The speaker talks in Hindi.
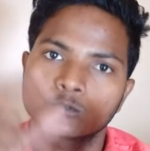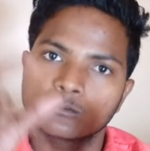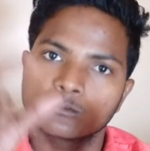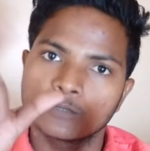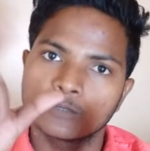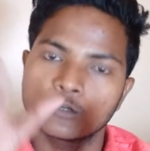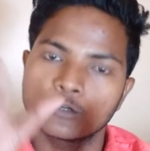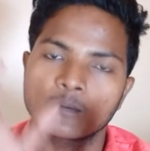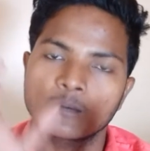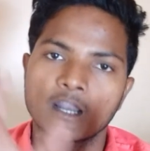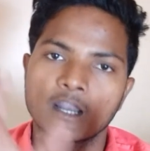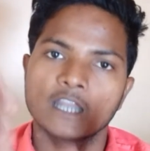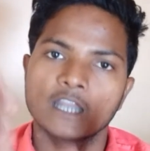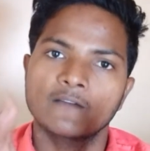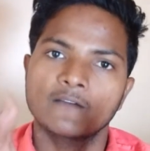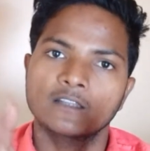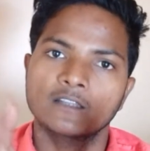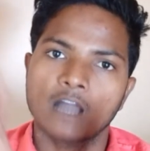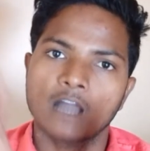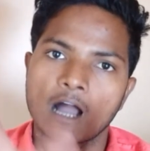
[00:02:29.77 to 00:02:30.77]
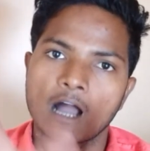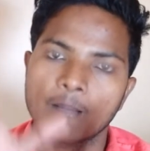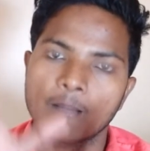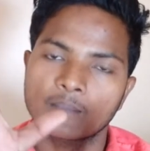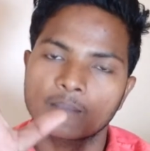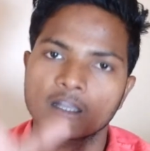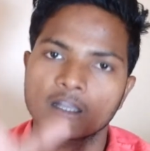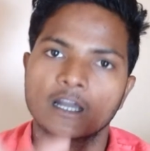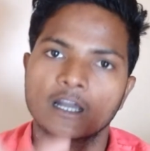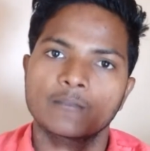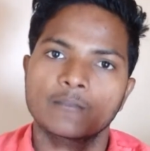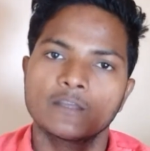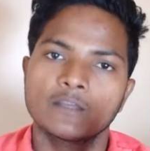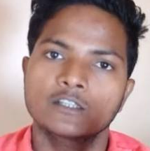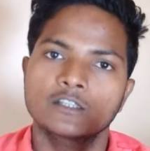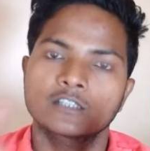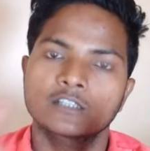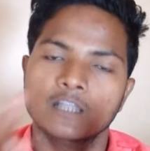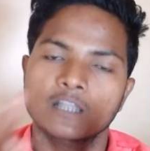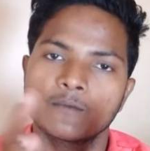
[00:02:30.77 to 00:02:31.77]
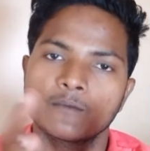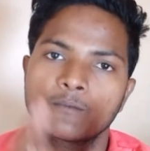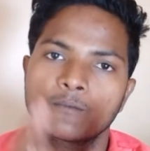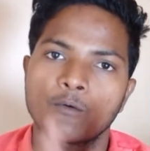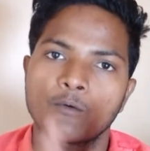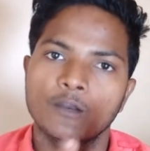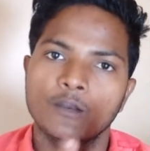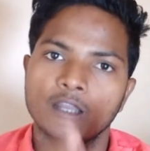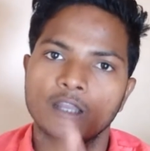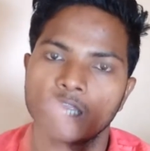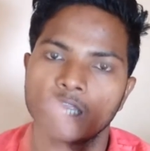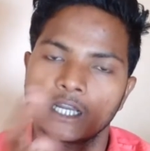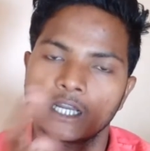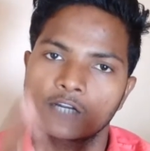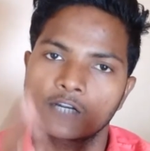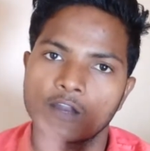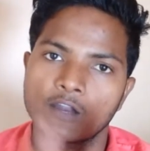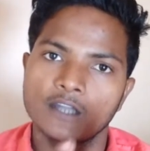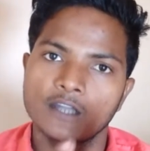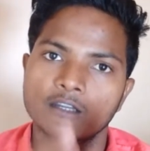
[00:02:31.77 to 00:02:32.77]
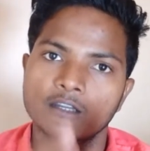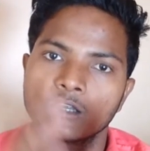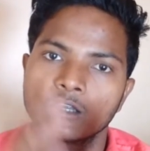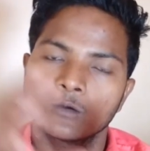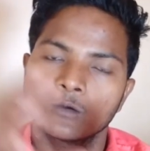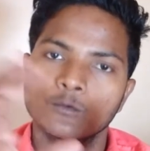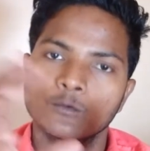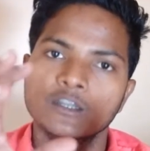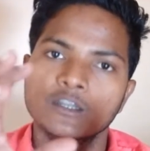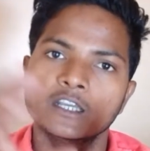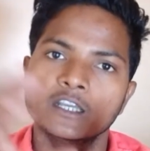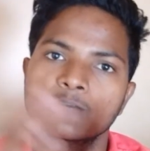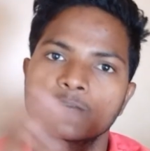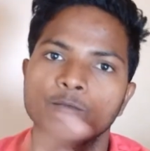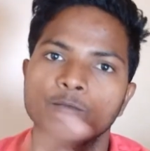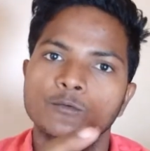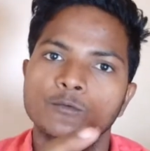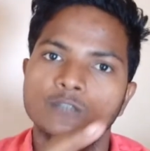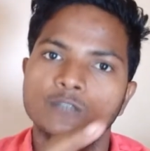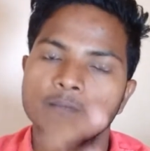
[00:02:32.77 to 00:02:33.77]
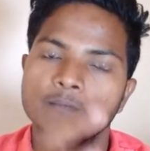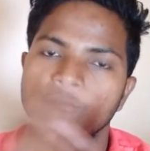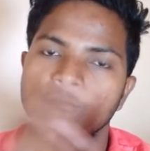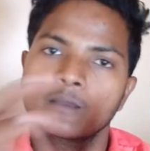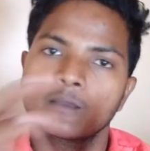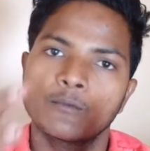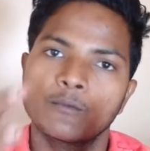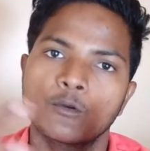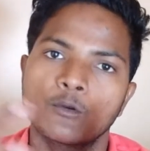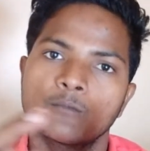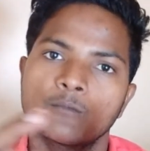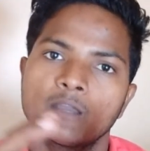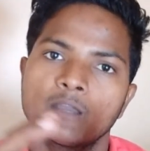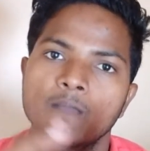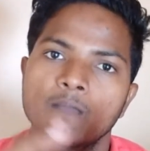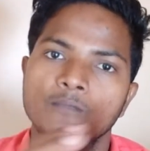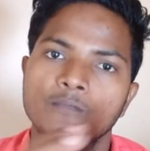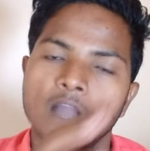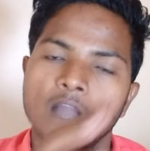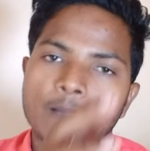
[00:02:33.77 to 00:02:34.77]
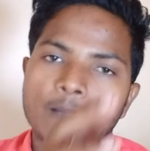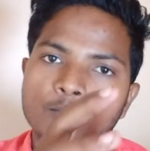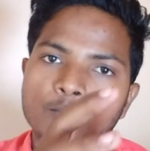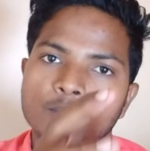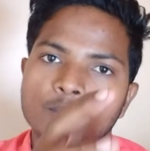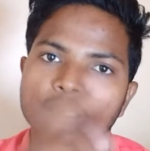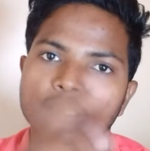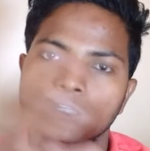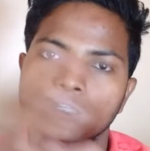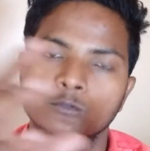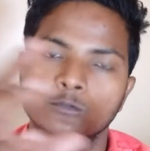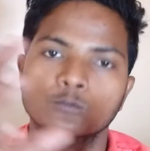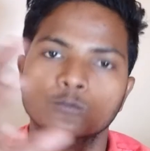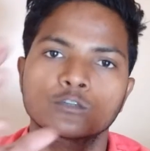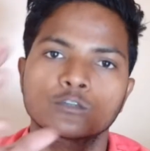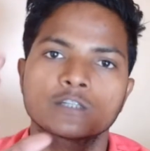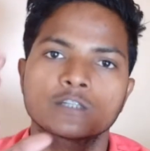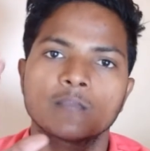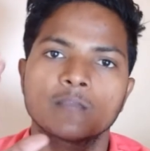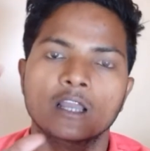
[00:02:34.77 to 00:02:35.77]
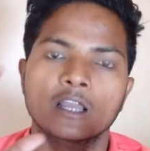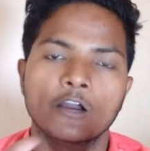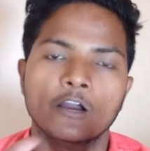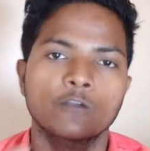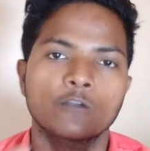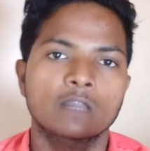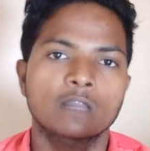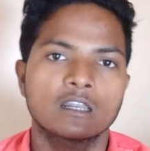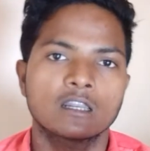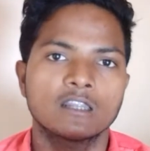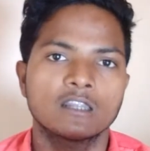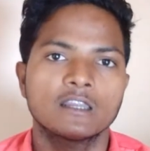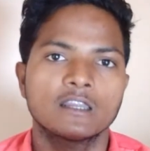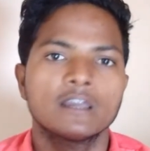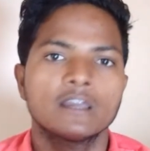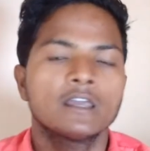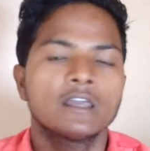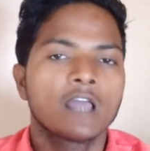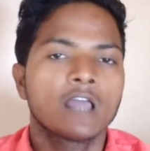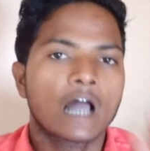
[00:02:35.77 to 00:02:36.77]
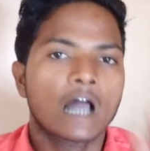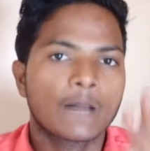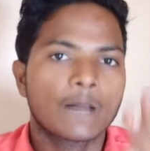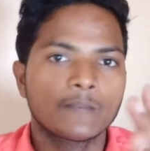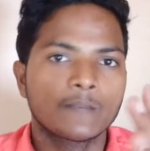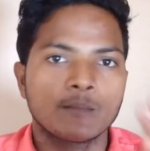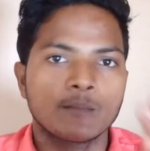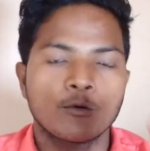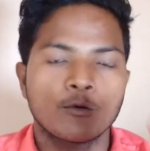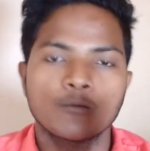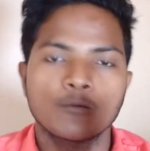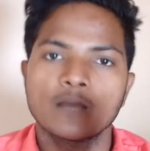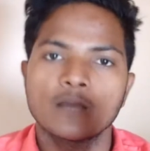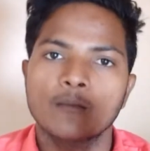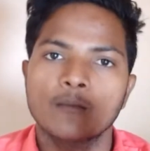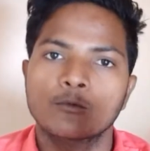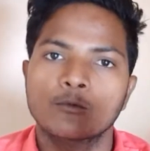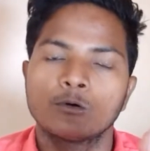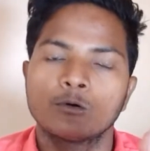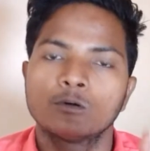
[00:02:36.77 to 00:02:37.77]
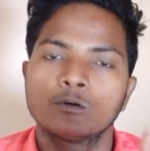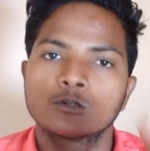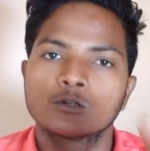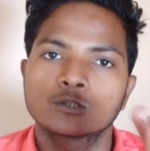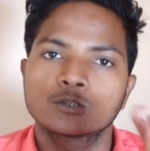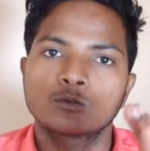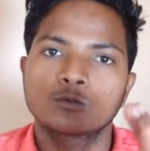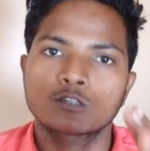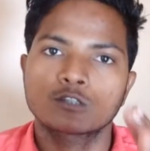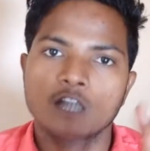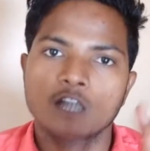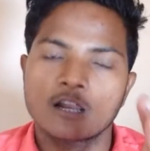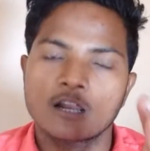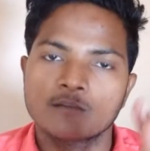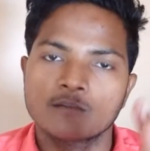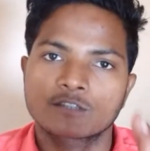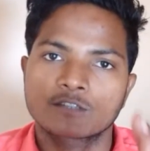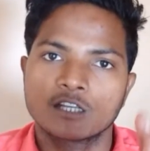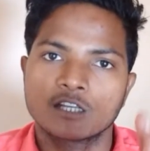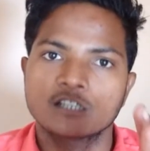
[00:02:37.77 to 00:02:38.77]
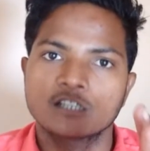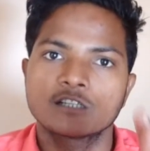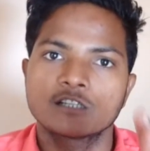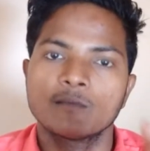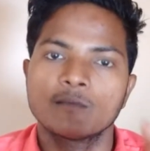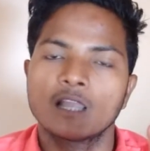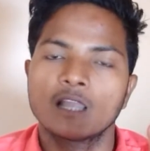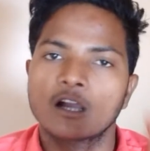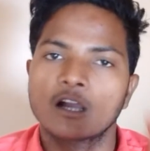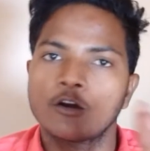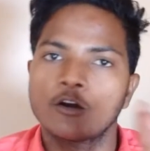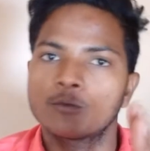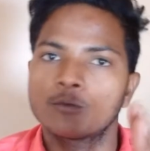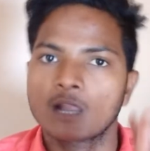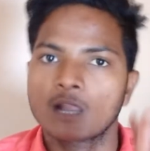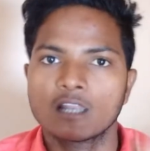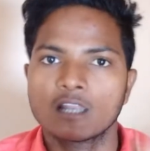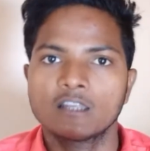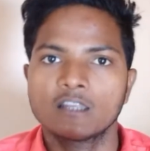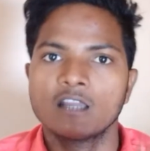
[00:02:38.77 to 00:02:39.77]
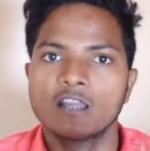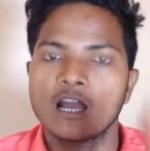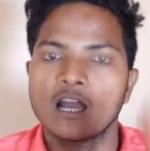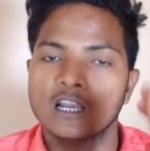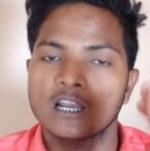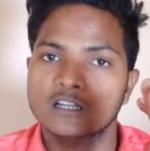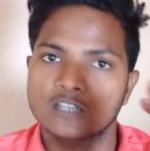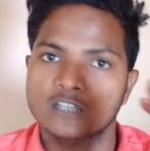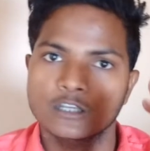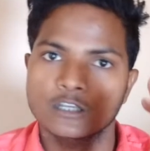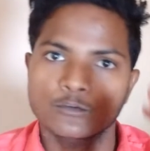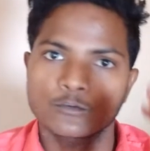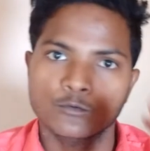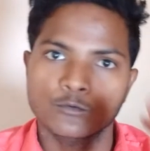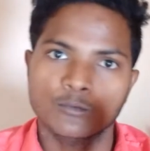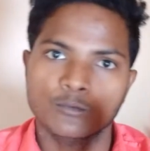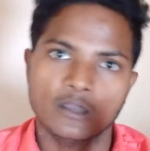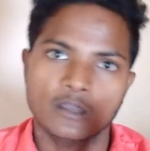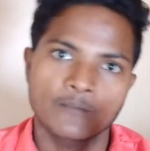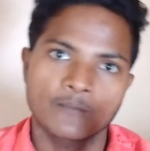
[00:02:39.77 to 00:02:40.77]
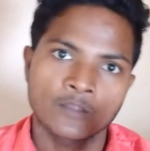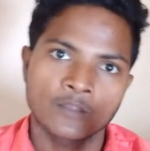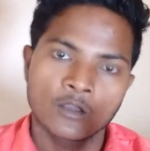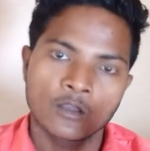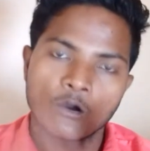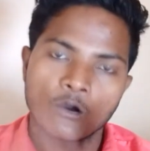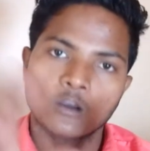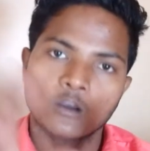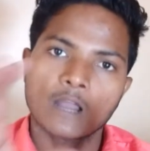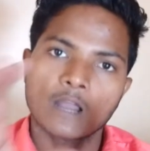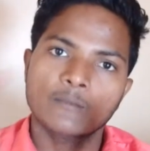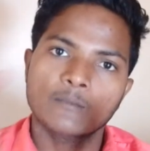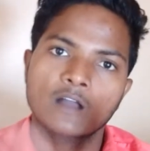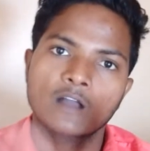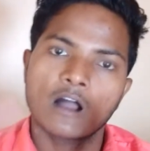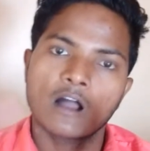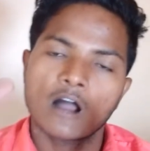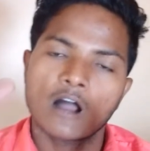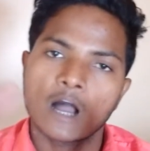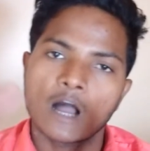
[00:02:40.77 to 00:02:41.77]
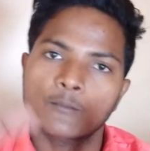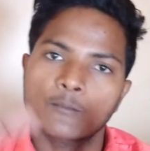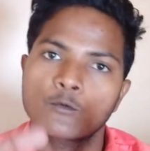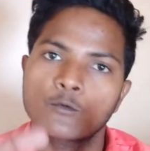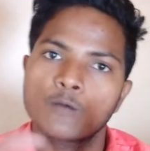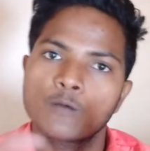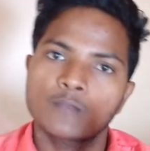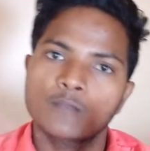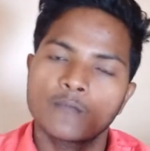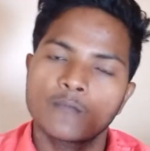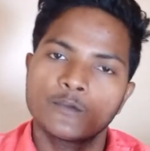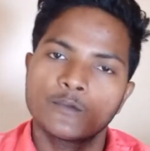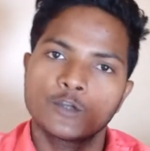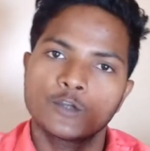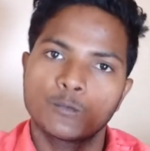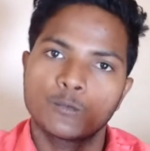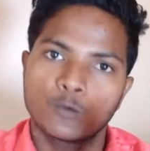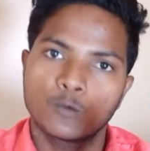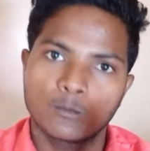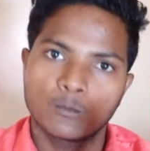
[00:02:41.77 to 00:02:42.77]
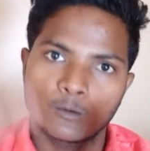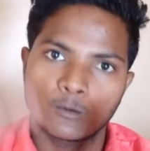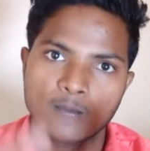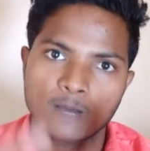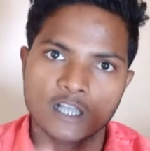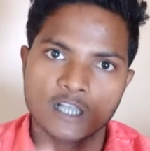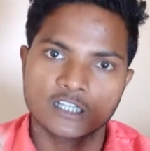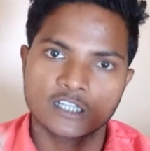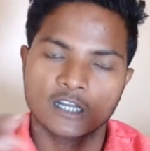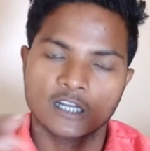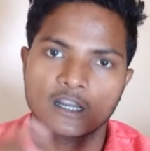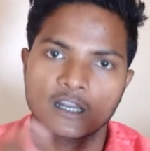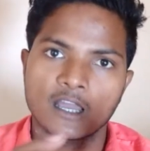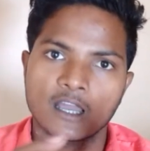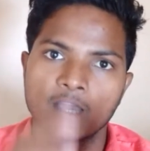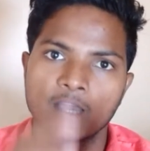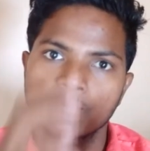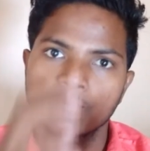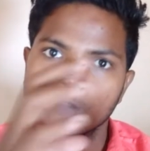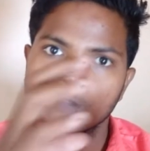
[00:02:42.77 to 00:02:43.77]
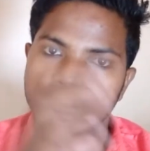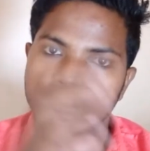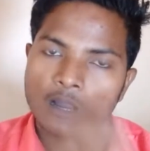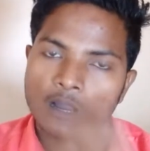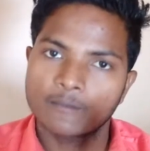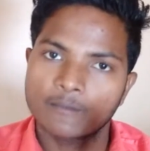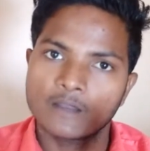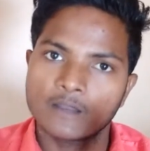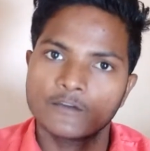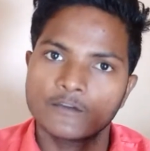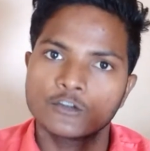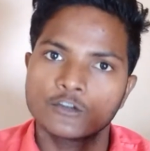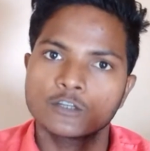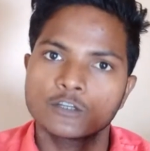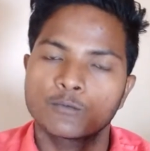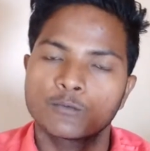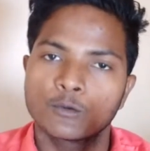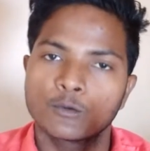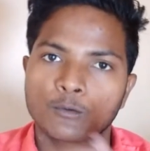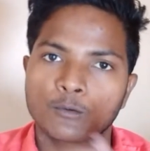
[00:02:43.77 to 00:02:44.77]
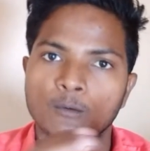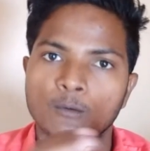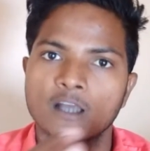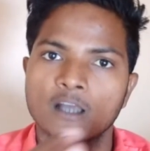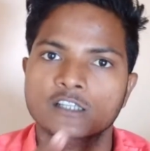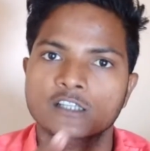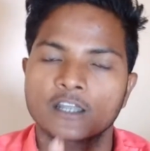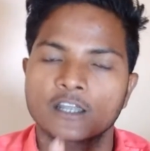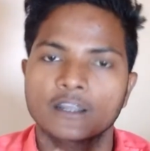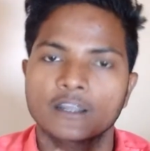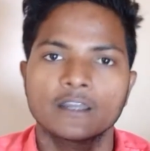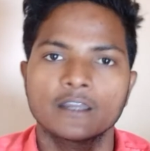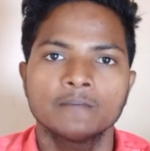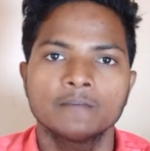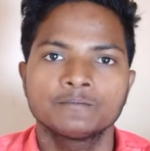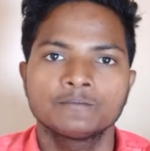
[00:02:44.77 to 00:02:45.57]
वीडियो बनाने के बाद आपके घर में जितने भी फ़ोन हैं एंड्रॉयड उन्हीं के सभी में फ़ोन में आपको एक एक दो दो जीमेल अकाउंट बना लेने हैं अपने फ़ोन में आपको दो चार छः जीमेल अकाउंट बना लेने हैं अलग से यूट्यूब के और आपका आपको अपना वीडियो फुल फुल वाच करना है अपना वीडियो फुल फुल वाच करेंगे